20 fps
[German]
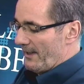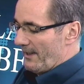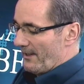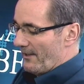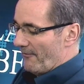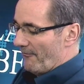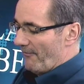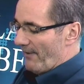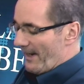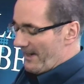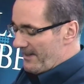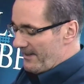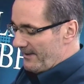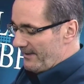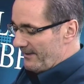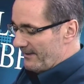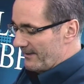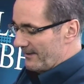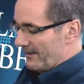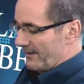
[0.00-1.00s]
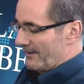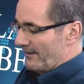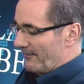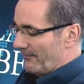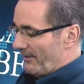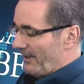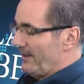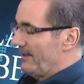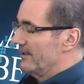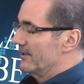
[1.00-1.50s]
Wann
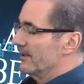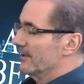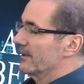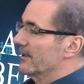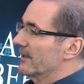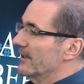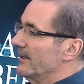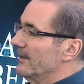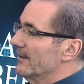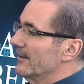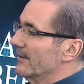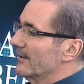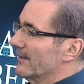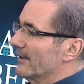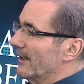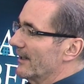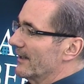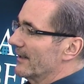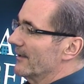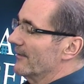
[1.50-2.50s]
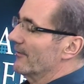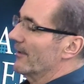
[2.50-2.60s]
wenn nicht in Krisenzeiten?